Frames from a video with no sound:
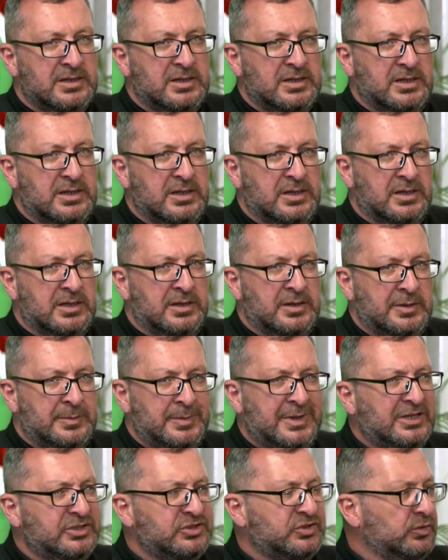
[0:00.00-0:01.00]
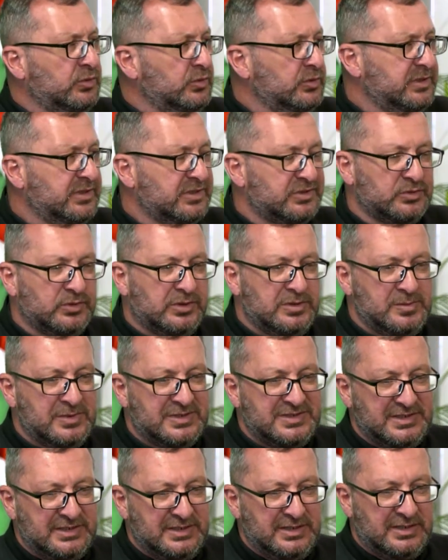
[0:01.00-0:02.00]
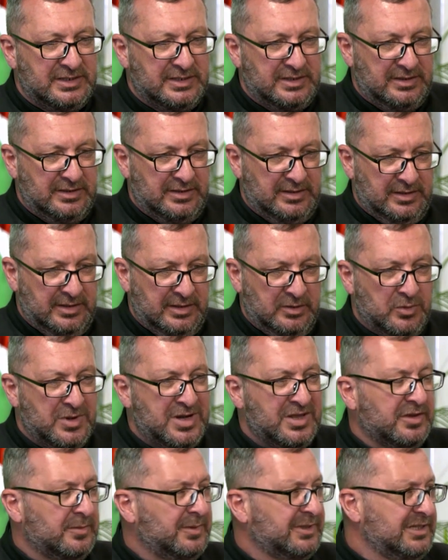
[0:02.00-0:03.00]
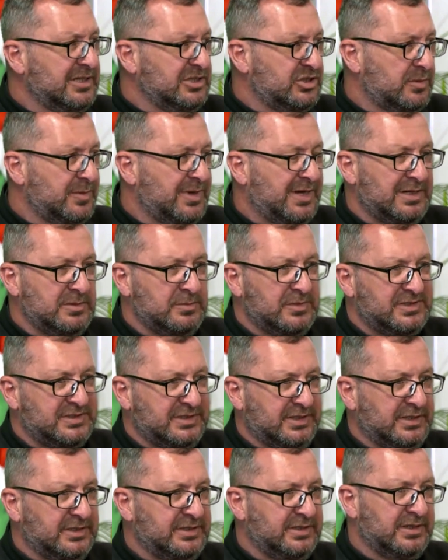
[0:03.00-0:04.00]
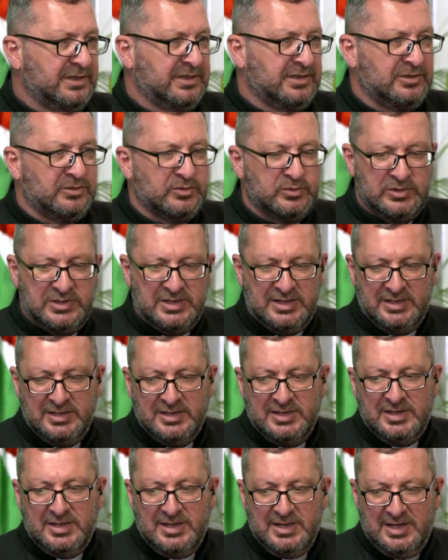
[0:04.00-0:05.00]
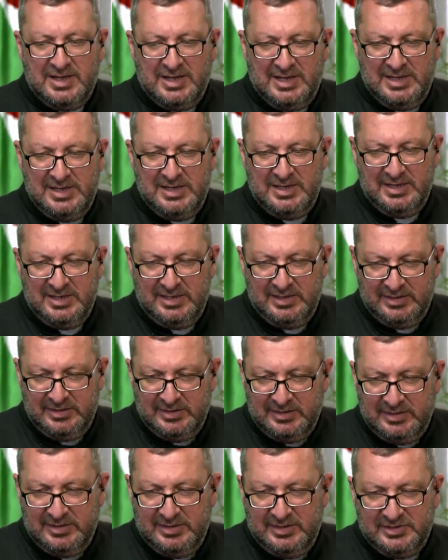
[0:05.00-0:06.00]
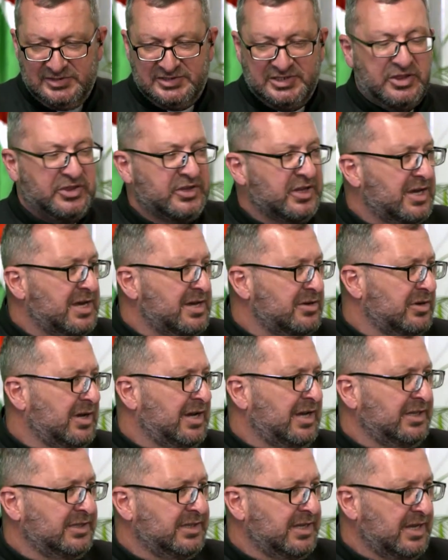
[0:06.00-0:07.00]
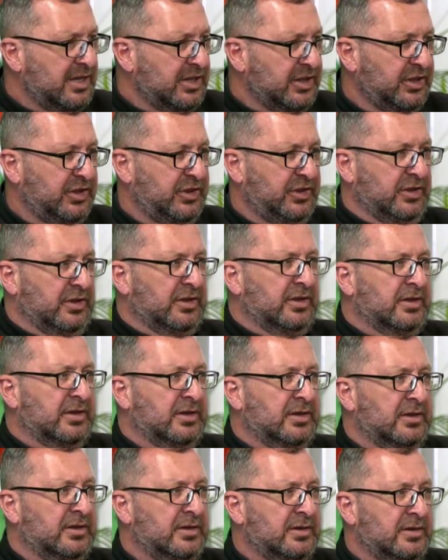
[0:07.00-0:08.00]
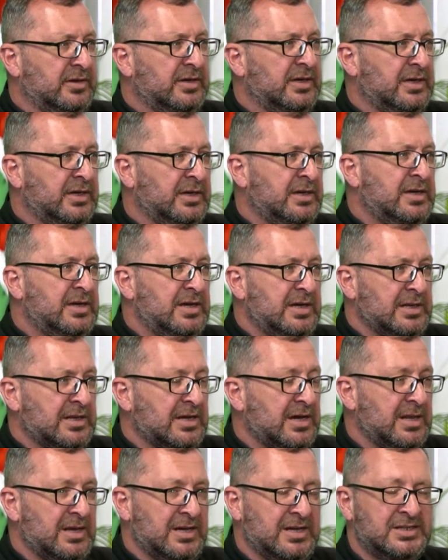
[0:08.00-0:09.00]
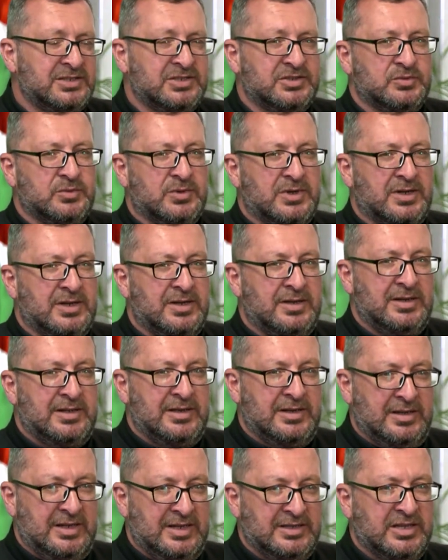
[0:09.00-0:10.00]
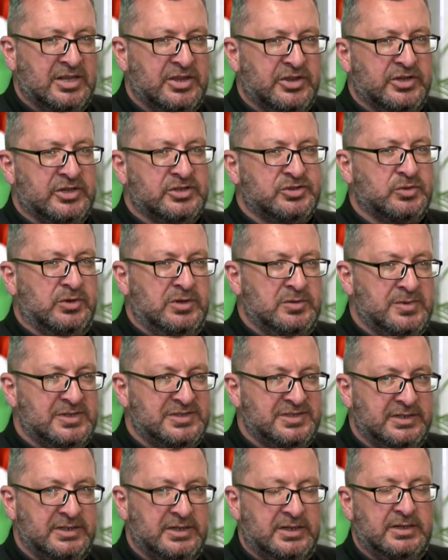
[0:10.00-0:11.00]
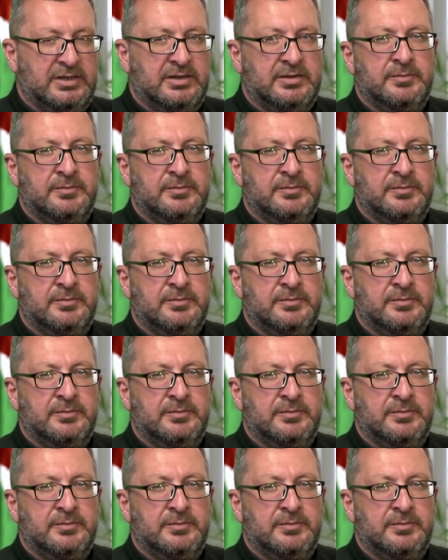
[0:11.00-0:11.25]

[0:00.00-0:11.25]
آه، بعد صعود يسوع المسيح آه، واظبت الجماعة المسيحية الأولى على استذكار أحداث آه، الخلاص وحدث يسوع المسيح